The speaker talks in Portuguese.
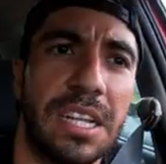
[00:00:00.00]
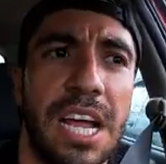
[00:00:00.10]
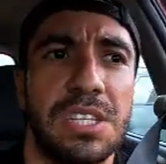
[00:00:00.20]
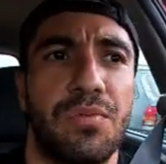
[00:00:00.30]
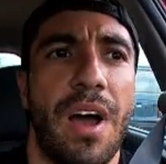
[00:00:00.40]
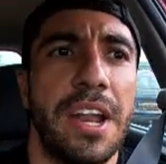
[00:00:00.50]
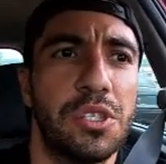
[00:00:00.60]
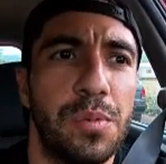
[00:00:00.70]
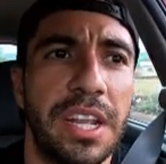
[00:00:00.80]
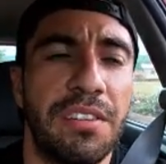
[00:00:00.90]
te traz
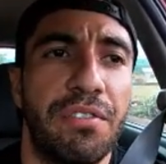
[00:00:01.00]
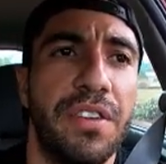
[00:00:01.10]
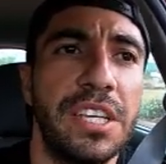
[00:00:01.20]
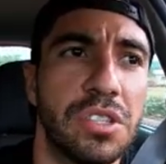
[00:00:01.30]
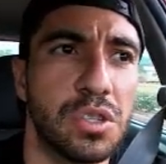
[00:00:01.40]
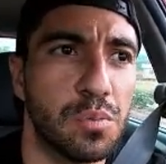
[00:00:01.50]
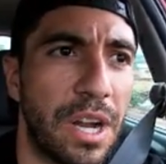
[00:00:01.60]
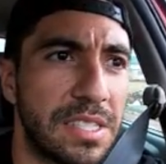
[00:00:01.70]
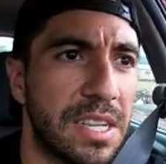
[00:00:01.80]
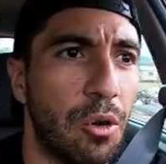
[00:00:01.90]
vários benefícios
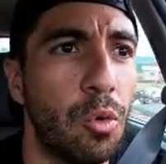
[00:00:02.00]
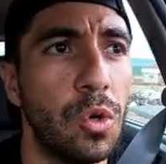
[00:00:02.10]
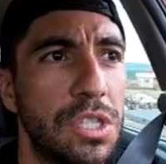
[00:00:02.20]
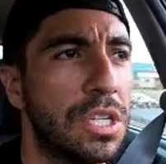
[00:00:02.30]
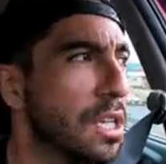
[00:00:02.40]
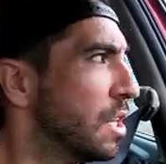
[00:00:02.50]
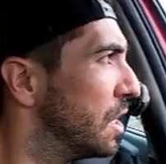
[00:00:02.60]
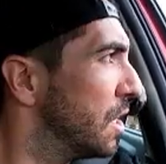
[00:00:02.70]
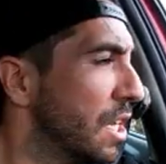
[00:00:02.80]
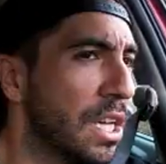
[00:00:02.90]
para a saúde
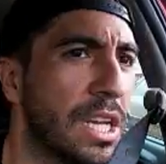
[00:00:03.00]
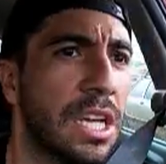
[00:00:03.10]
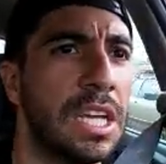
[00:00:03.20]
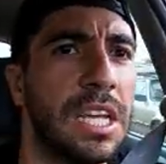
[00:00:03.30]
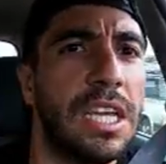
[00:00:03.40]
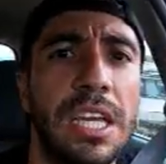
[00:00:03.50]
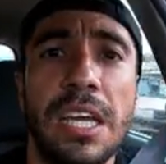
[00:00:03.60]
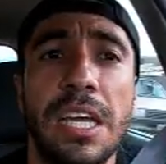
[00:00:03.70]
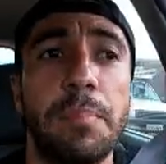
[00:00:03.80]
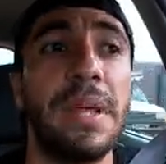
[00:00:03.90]

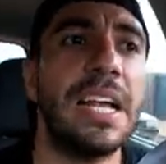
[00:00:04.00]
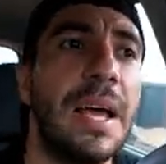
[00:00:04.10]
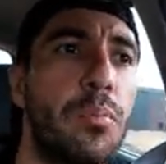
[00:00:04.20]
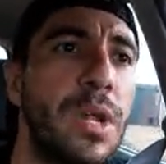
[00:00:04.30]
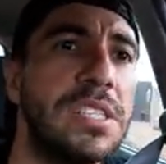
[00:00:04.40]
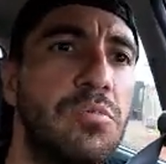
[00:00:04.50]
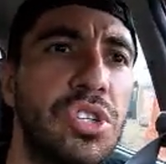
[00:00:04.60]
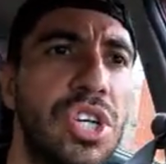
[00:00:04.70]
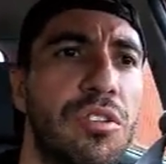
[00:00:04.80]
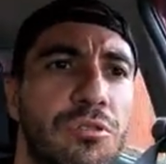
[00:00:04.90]
pedalar por esse
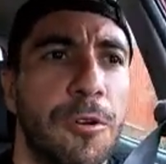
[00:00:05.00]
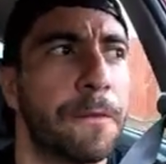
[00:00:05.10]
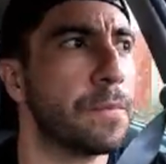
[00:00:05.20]
motivo.